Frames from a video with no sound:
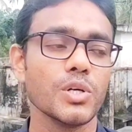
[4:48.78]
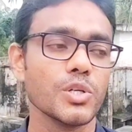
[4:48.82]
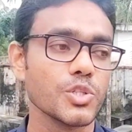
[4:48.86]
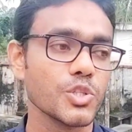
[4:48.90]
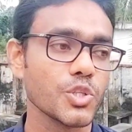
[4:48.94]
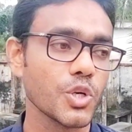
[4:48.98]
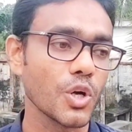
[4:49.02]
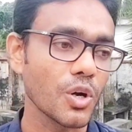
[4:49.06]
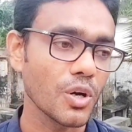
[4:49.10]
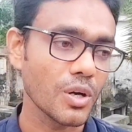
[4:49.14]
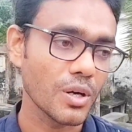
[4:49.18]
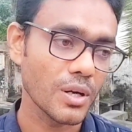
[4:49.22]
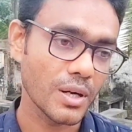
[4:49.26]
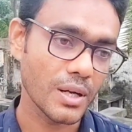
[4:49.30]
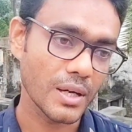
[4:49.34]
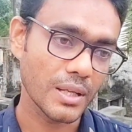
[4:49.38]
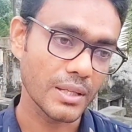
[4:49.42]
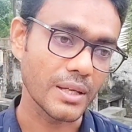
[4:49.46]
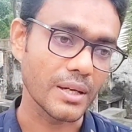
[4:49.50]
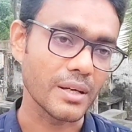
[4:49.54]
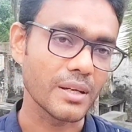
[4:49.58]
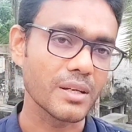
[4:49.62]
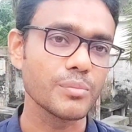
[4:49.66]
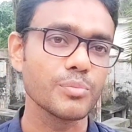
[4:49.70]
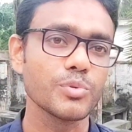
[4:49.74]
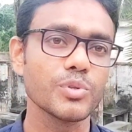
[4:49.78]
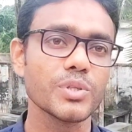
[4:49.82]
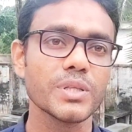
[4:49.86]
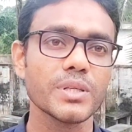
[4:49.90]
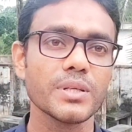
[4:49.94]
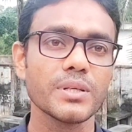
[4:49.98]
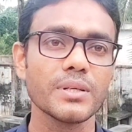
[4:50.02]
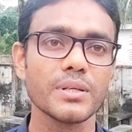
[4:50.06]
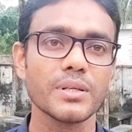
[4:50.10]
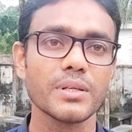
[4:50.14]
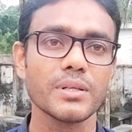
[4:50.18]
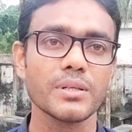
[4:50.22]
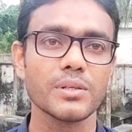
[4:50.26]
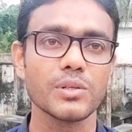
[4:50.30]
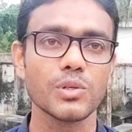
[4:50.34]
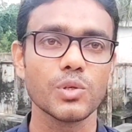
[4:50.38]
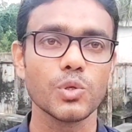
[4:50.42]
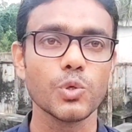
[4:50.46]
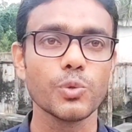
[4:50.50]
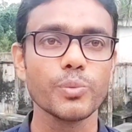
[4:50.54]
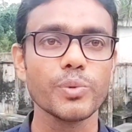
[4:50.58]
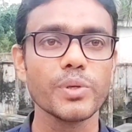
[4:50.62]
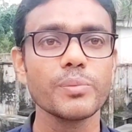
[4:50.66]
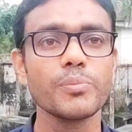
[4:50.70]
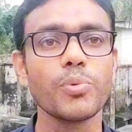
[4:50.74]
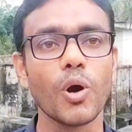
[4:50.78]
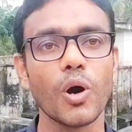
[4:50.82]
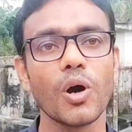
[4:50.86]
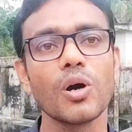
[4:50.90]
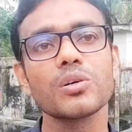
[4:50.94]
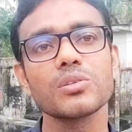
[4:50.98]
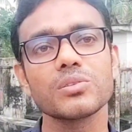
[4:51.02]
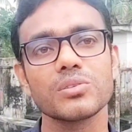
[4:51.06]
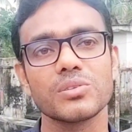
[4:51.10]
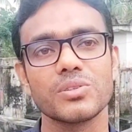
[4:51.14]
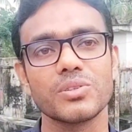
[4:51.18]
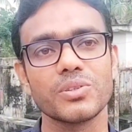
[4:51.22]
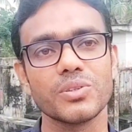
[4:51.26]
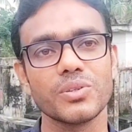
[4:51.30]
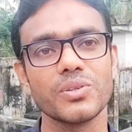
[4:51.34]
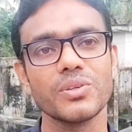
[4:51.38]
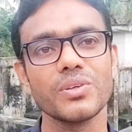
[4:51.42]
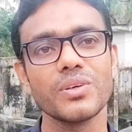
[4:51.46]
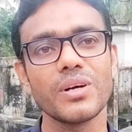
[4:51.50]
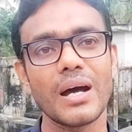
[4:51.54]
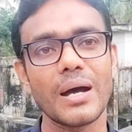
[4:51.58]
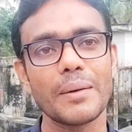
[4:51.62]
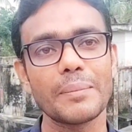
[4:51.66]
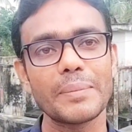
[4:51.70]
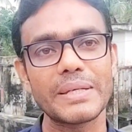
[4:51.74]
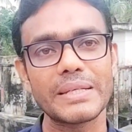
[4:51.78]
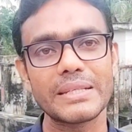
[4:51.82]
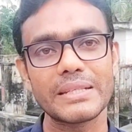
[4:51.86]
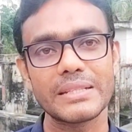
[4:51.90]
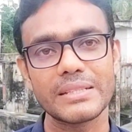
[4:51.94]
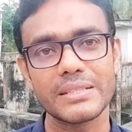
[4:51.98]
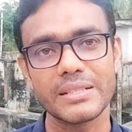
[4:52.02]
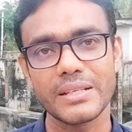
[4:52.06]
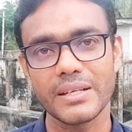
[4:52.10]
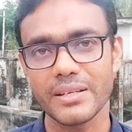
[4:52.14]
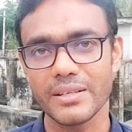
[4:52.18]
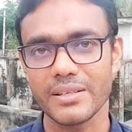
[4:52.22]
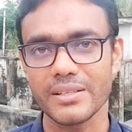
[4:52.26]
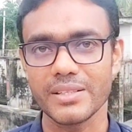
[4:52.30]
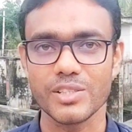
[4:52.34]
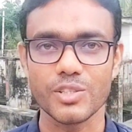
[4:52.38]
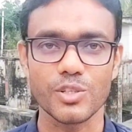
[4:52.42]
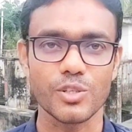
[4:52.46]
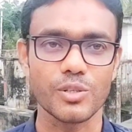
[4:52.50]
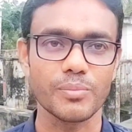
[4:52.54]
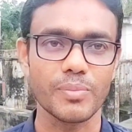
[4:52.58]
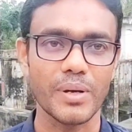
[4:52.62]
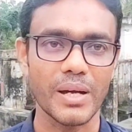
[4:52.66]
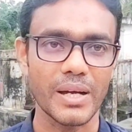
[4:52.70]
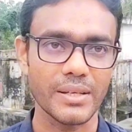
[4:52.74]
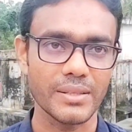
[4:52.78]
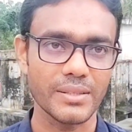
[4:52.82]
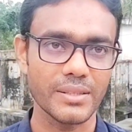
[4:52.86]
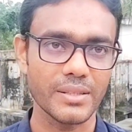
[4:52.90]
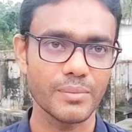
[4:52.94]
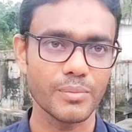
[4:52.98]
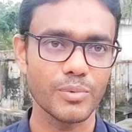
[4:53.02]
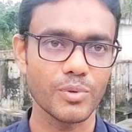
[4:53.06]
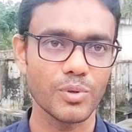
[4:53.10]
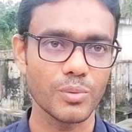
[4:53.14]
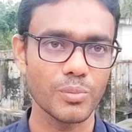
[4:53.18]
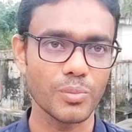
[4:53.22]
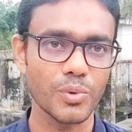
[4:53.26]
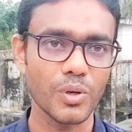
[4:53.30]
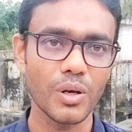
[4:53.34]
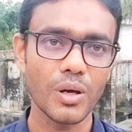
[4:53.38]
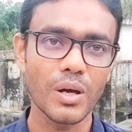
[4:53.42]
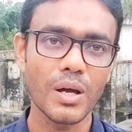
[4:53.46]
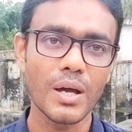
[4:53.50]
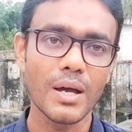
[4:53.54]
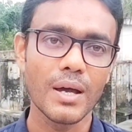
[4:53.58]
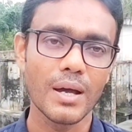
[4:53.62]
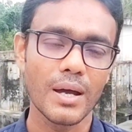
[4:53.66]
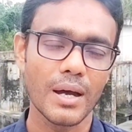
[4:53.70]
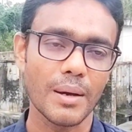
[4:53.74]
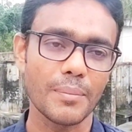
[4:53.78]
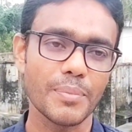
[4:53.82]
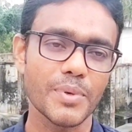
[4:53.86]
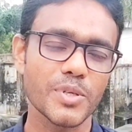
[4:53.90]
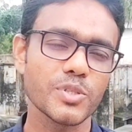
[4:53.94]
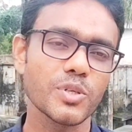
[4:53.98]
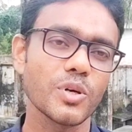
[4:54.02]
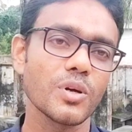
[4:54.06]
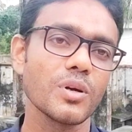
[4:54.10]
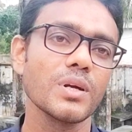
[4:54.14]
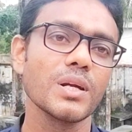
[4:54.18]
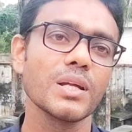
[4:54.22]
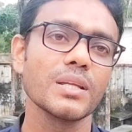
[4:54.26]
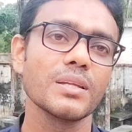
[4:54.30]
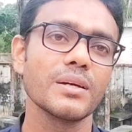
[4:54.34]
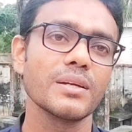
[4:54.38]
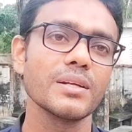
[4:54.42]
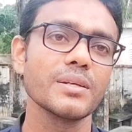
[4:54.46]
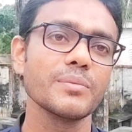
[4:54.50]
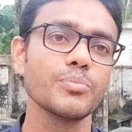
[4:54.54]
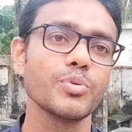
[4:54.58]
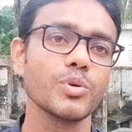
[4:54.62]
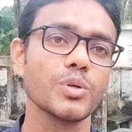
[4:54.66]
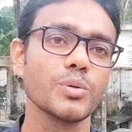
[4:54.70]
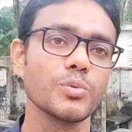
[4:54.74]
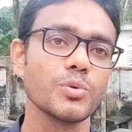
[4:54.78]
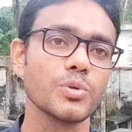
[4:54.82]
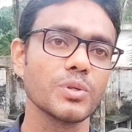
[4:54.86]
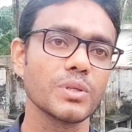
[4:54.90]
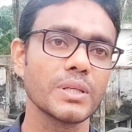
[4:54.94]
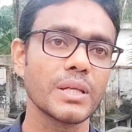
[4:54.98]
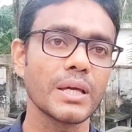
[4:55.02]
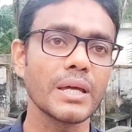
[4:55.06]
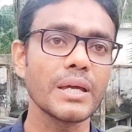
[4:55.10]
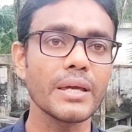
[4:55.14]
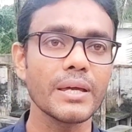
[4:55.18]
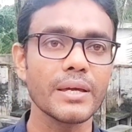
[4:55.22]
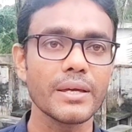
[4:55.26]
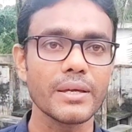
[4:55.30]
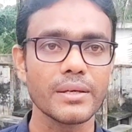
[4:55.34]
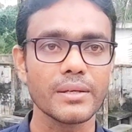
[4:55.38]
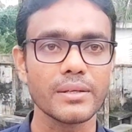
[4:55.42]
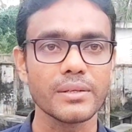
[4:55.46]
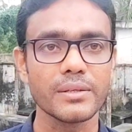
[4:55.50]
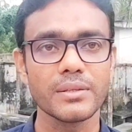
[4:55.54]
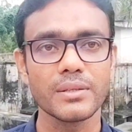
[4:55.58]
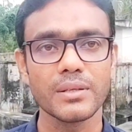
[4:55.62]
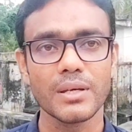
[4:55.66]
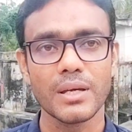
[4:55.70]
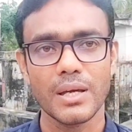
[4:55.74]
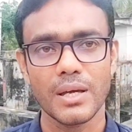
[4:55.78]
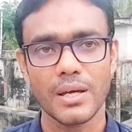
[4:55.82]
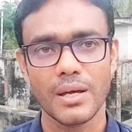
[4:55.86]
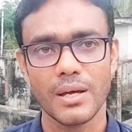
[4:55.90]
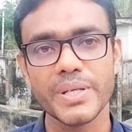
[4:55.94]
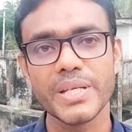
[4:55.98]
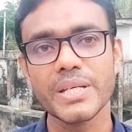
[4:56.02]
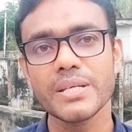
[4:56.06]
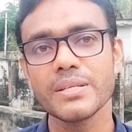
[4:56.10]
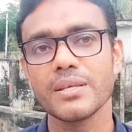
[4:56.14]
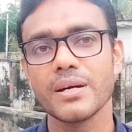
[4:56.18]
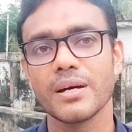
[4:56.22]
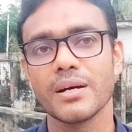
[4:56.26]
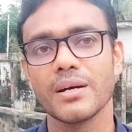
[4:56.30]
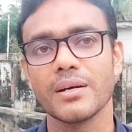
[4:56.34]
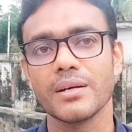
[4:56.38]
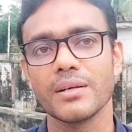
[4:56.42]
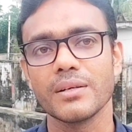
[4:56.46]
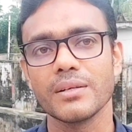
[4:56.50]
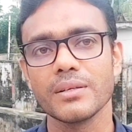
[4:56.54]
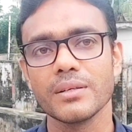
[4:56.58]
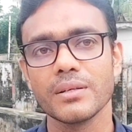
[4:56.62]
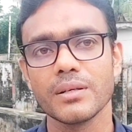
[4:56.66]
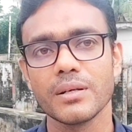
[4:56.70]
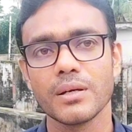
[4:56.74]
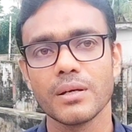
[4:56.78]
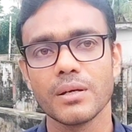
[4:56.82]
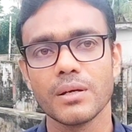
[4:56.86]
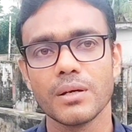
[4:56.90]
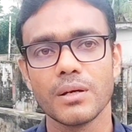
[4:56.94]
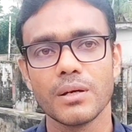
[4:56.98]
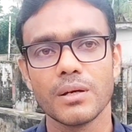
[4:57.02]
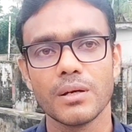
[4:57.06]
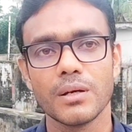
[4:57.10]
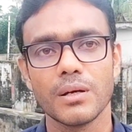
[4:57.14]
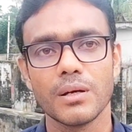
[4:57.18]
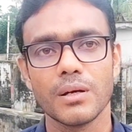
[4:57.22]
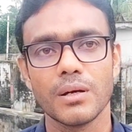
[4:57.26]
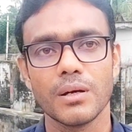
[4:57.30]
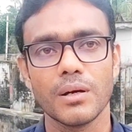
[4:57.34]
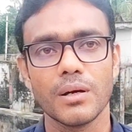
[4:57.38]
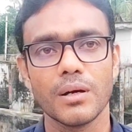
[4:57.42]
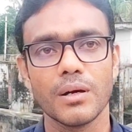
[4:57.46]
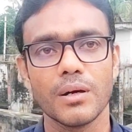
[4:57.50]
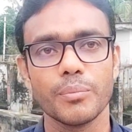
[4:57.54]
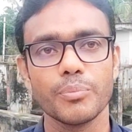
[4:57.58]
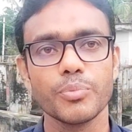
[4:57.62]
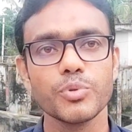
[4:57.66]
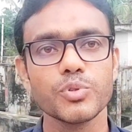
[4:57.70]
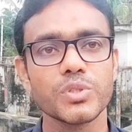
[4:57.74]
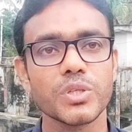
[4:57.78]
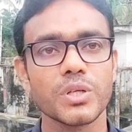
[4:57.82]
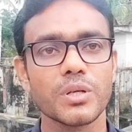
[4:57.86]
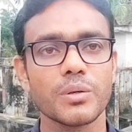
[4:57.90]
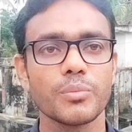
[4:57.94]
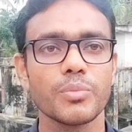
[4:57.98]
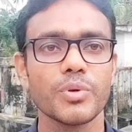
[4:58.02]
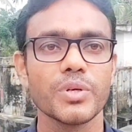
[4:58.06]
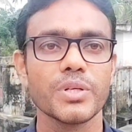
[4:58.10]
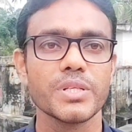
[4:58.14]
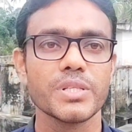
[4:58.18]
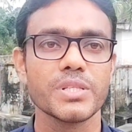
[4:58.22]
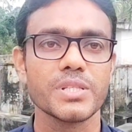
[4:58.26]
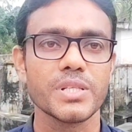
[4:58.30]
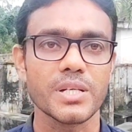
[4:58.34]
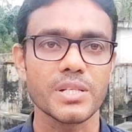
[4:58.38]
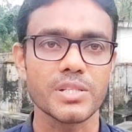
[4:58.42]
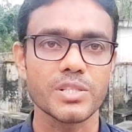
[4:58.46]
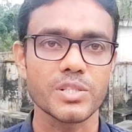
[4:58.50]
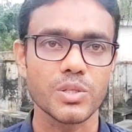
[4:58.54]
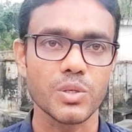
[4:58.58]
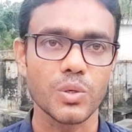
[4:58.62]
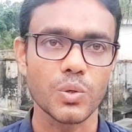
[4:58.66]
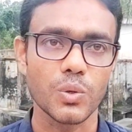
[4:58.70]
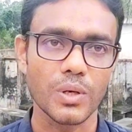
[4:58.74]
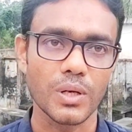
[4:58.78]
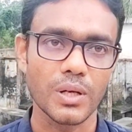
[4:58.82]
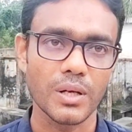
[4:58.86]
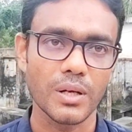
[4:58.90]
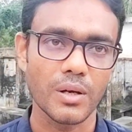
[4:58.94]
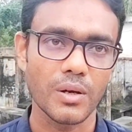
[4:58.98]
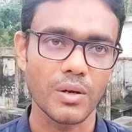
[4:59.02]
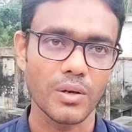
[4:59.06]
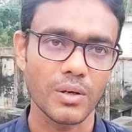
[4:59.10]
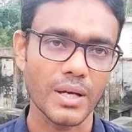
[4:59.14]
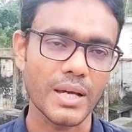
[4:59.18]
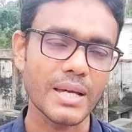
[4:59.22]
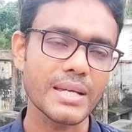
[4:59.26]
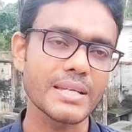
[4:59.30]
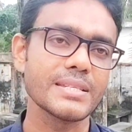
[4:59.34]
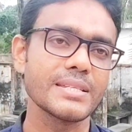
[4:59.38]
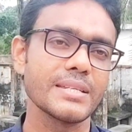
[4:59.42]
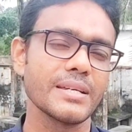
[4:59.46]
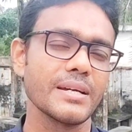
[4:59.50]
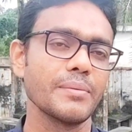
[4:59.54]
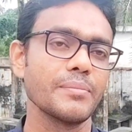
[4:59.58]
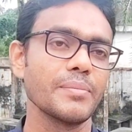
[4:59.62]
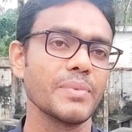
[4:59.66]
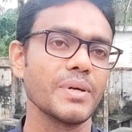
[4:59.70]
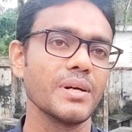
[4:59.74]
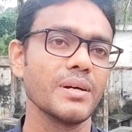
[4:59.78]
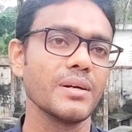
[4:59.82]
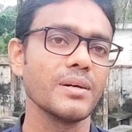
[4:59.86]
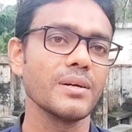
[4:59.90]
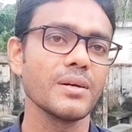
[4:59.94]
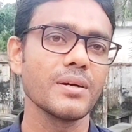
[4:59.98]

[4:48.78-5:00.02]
স্বর্ণা ধানের প্রতি খুবই ভক্ত আমি সেই কৃষক ভাইদের বলবো আপনার স্বর্ণা ধানের পরিবর্তে এই ব্রি ধান পঁচানব্বইটি চাষ করলে অনায়াসে আমরা